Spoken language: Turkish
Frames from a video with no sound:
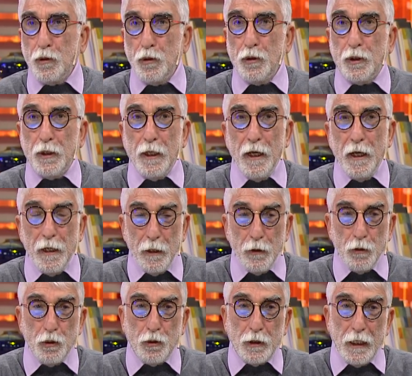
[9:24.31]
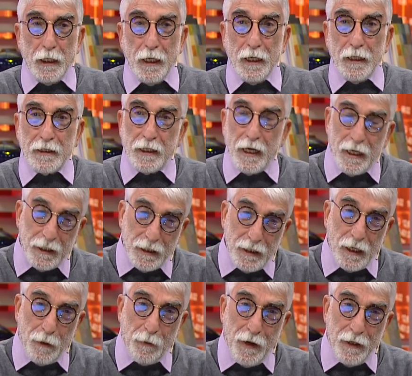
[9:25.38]
Çünkü ustalara saygı
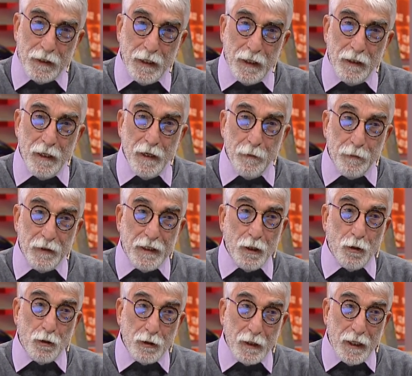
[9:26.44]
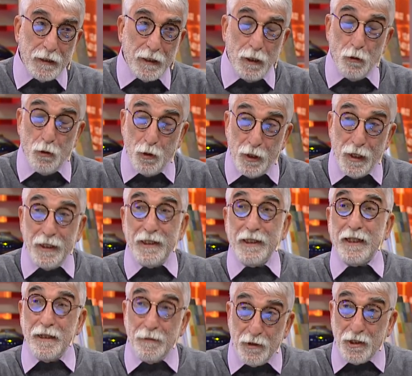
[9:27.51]
yaparken bir de onlardan
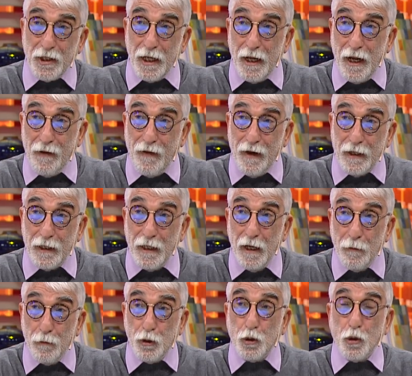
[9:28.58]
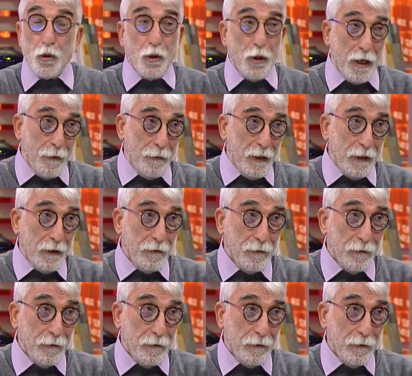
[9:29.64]
öğrendiklerimiz şeyler vardı. Bu çok önemli.